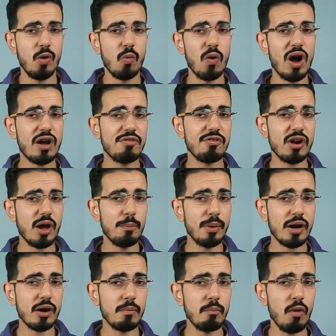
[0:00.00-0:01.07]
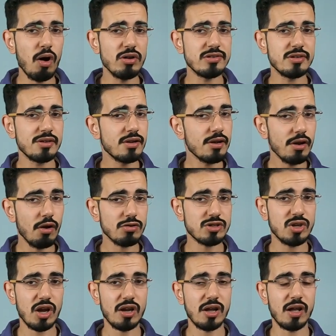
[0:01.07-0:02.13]
واكثر خبر محزن
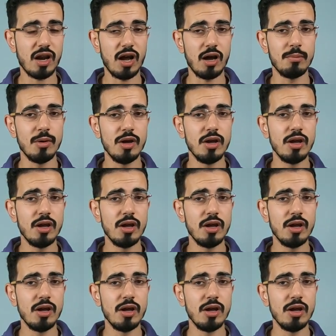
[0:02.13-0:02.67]
لعشاق الكراهب